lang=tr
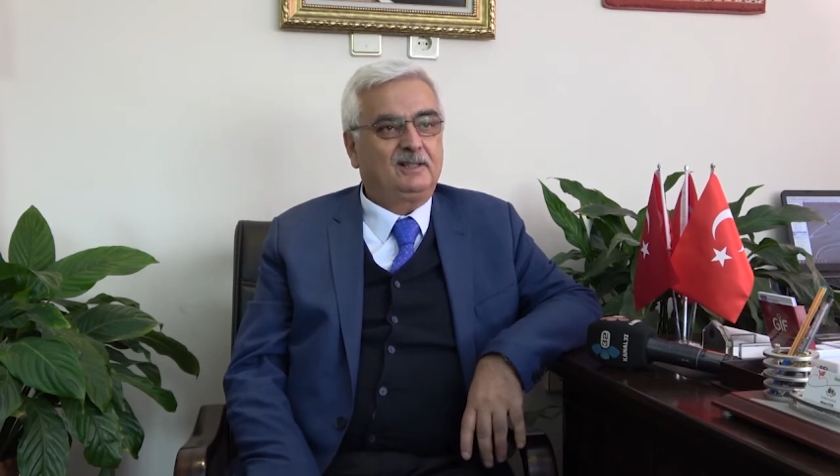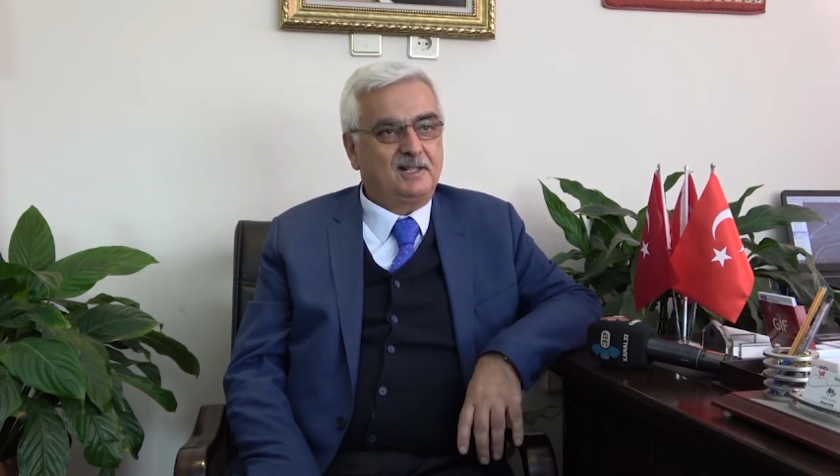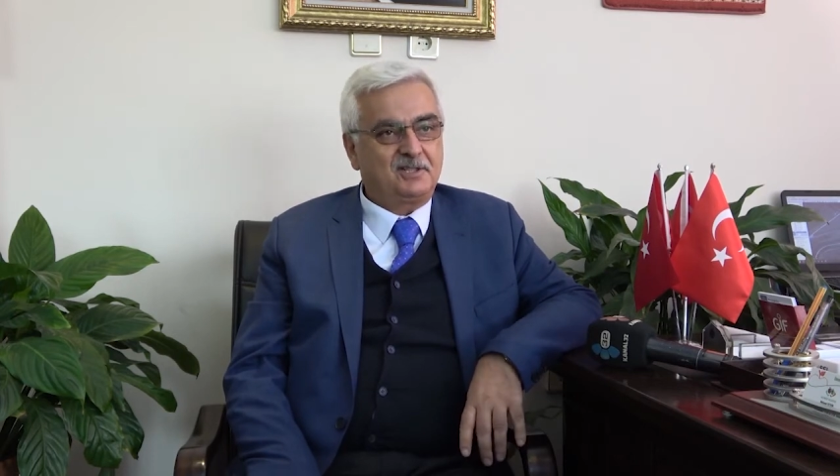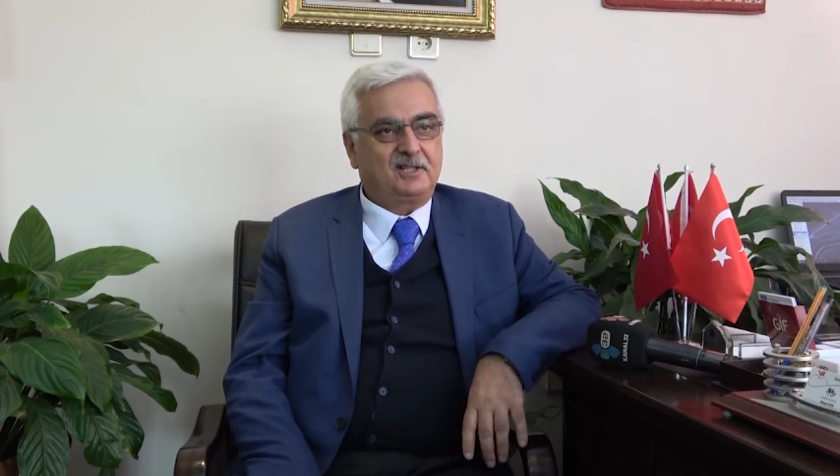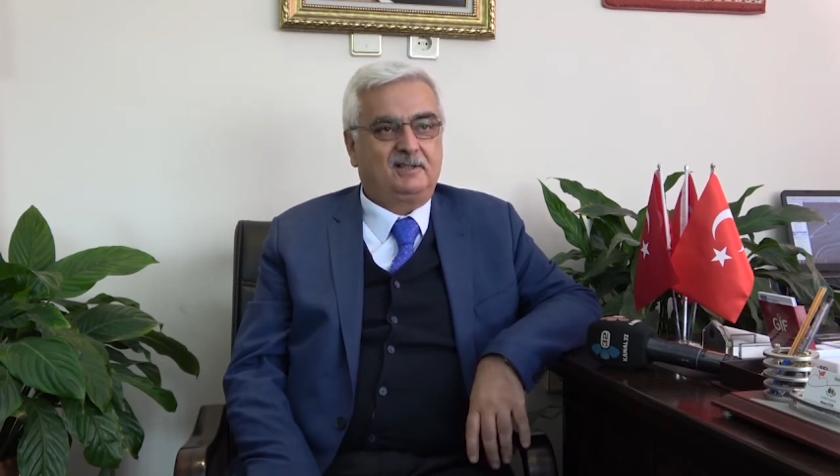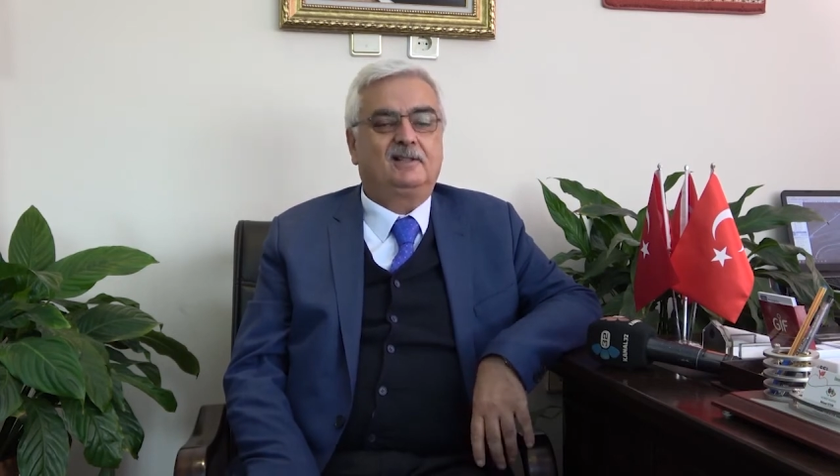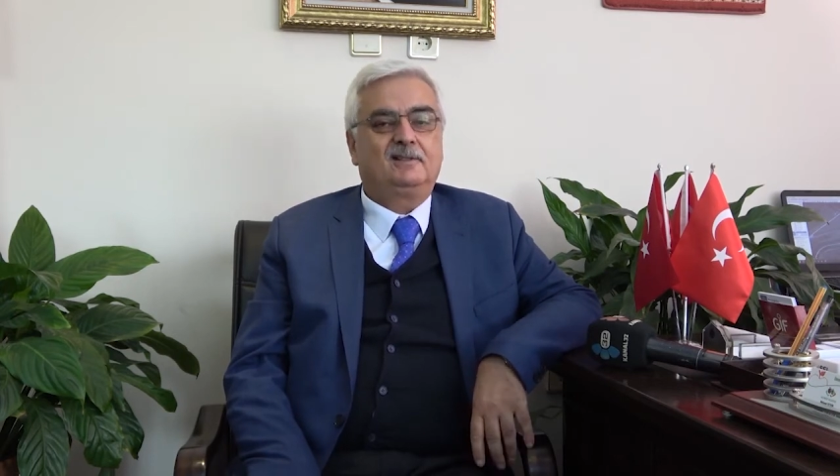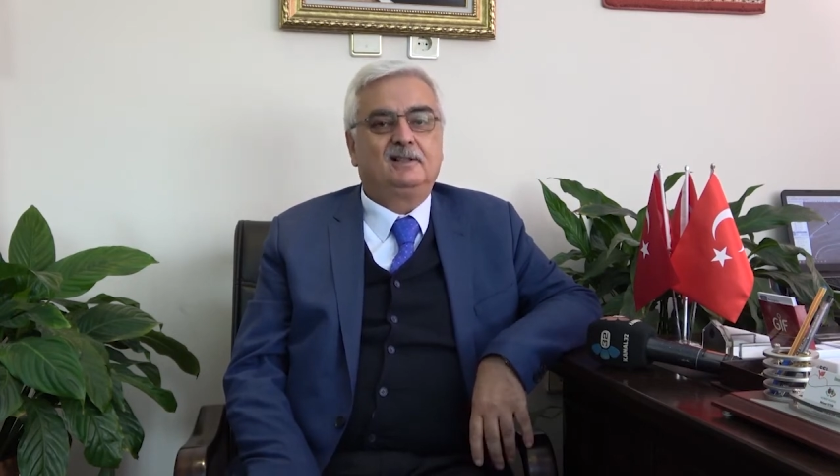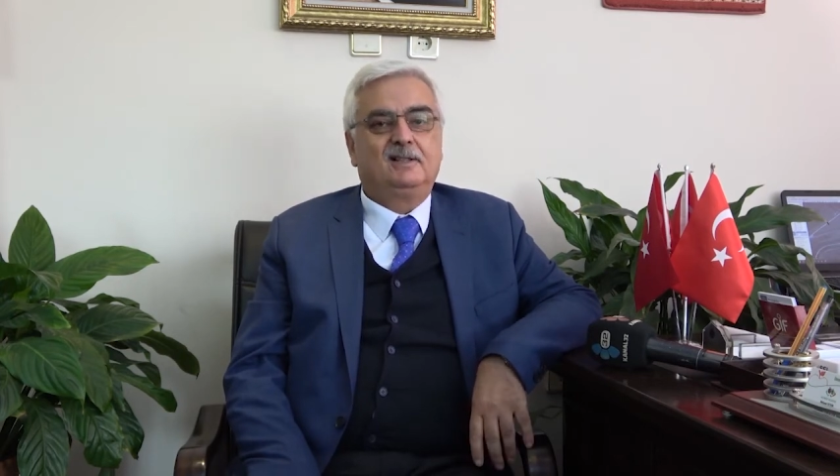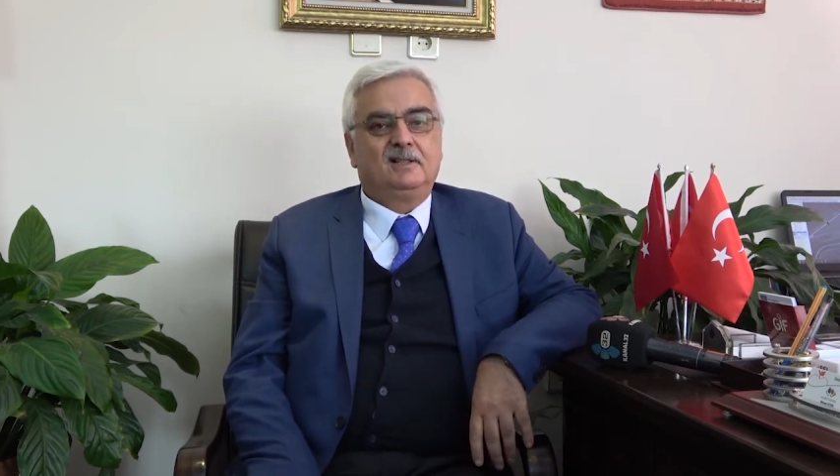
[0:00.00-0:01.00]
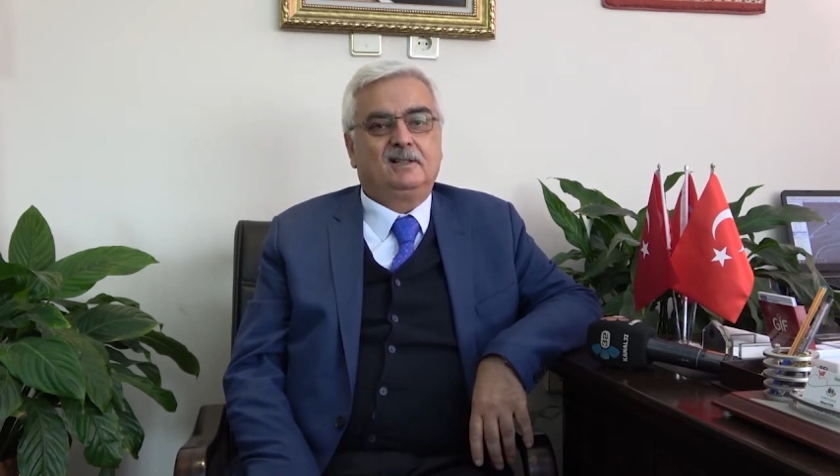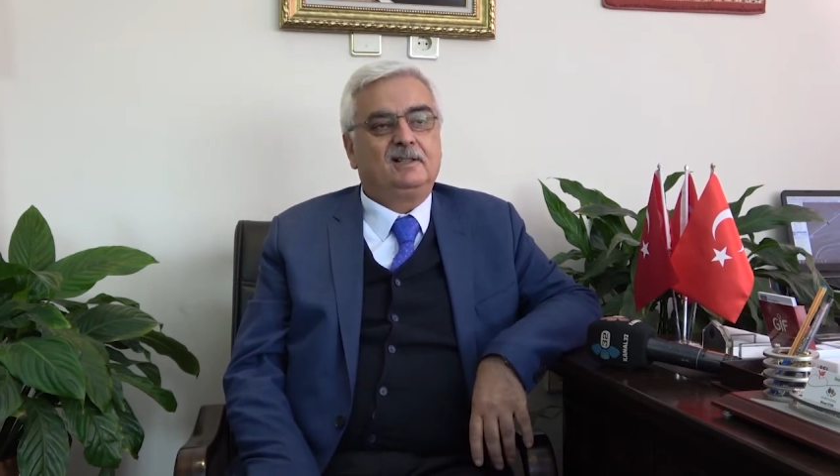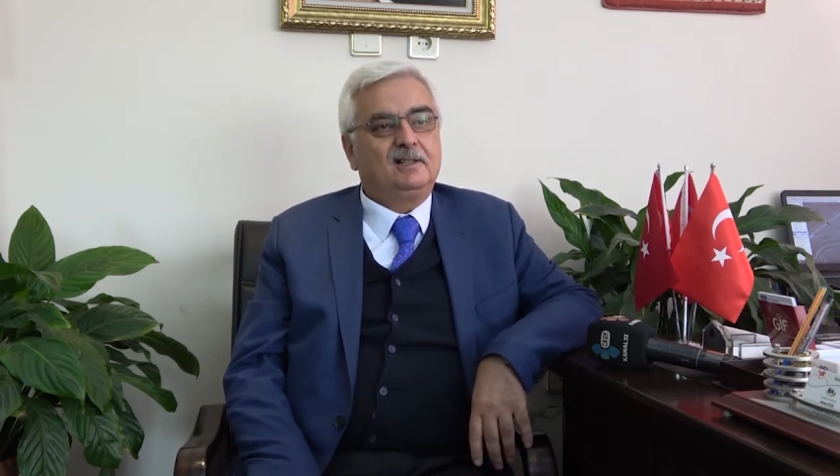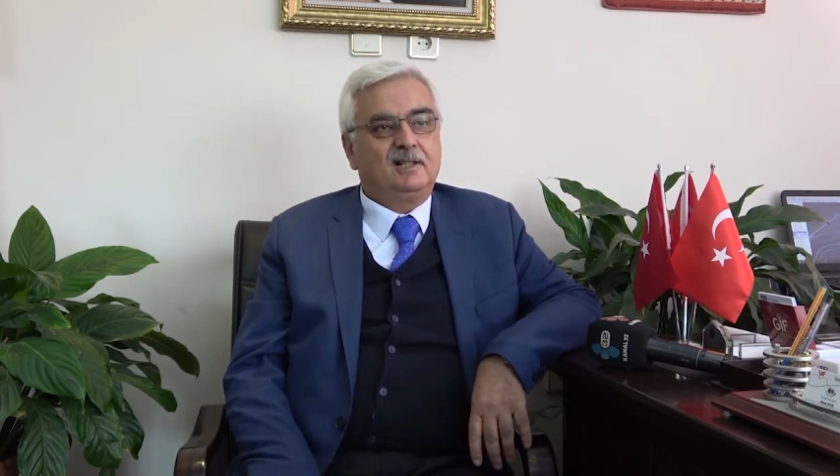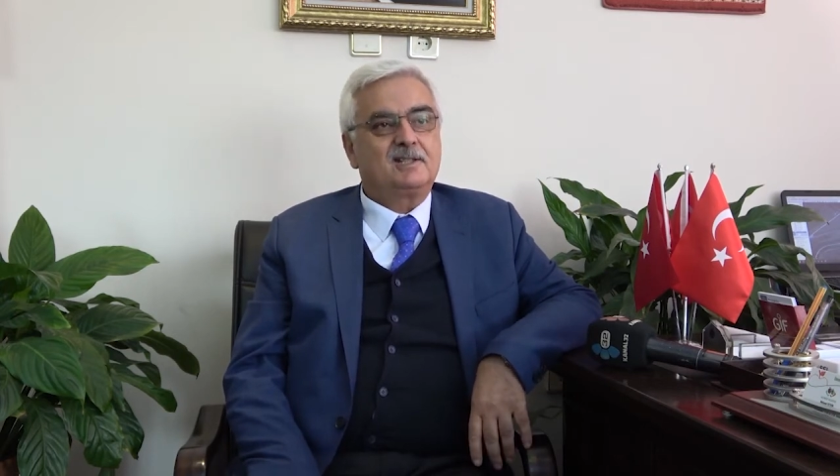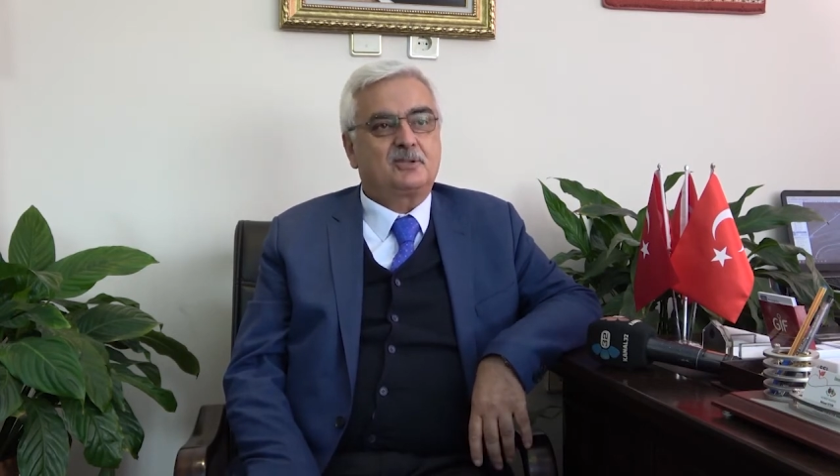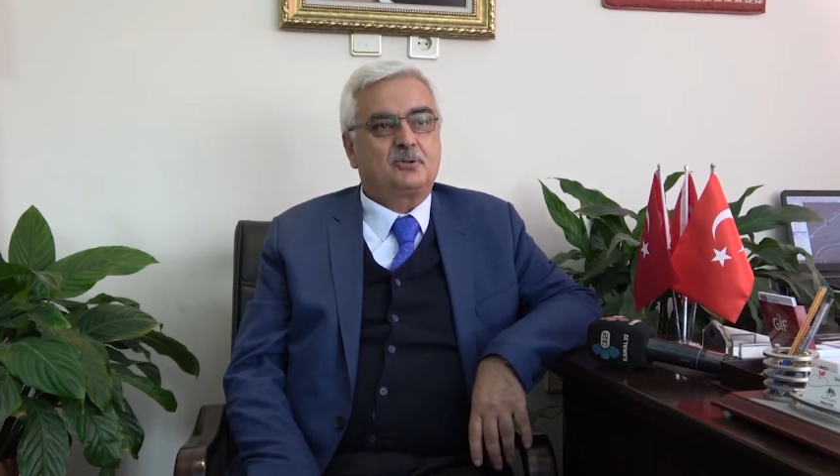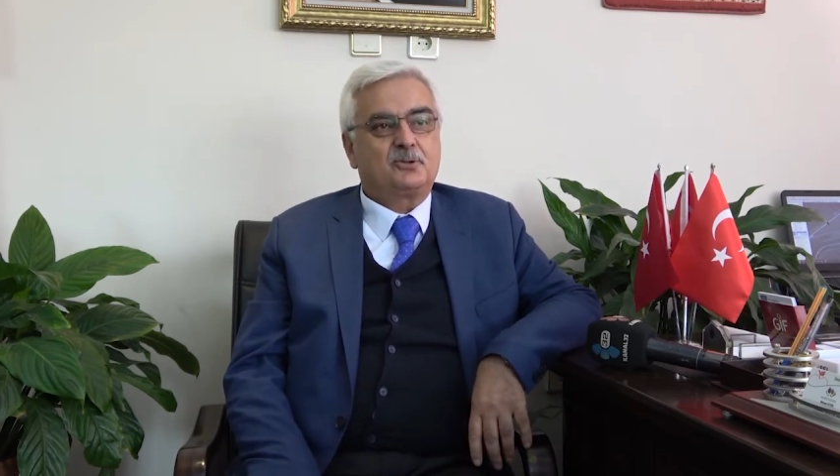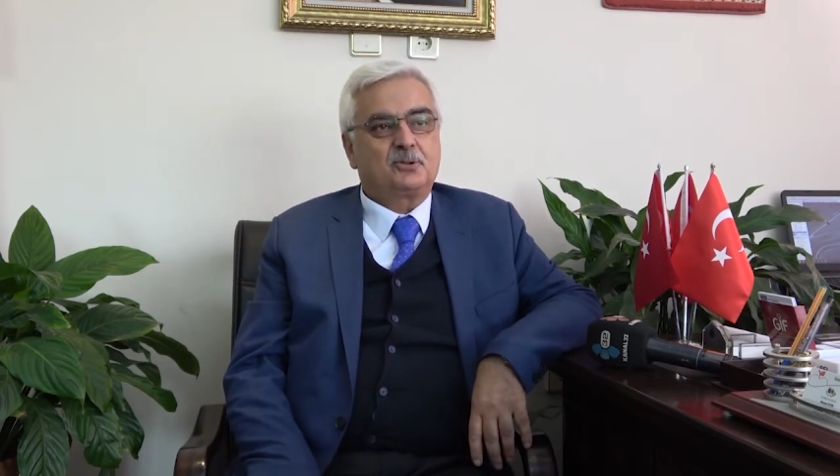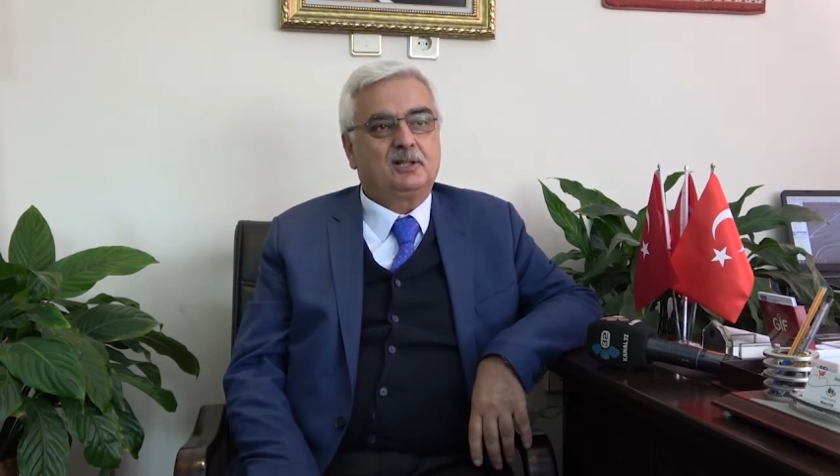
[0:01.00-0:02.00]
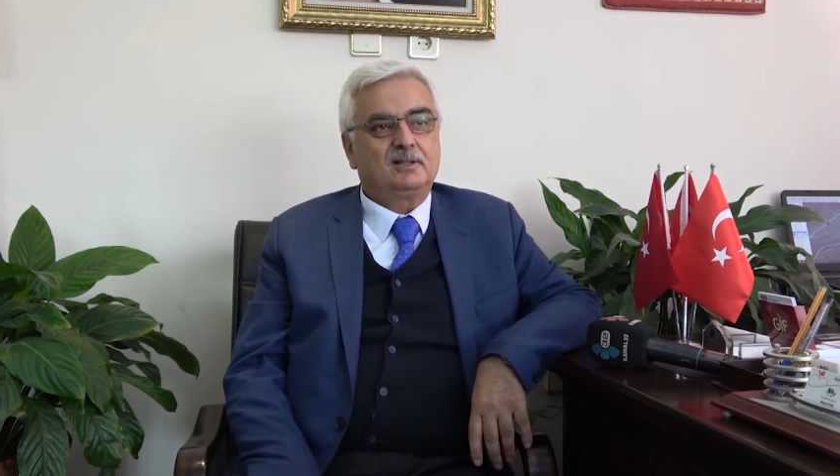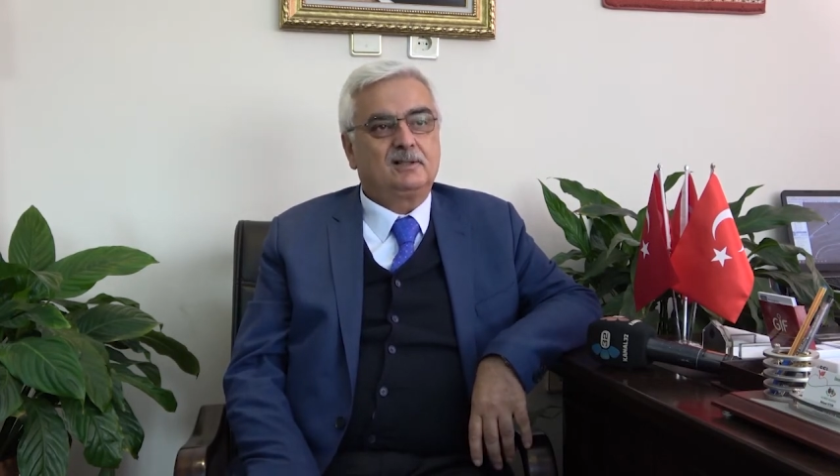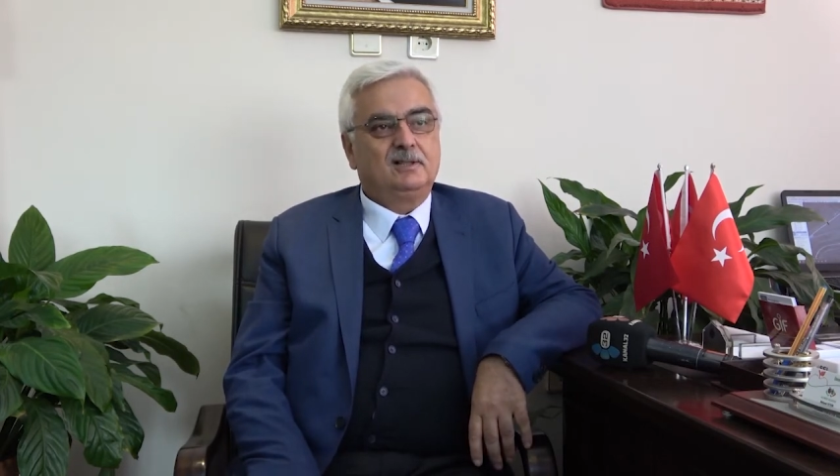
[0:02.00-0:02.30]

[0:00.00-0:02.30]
gerçekten idealist çocuklar.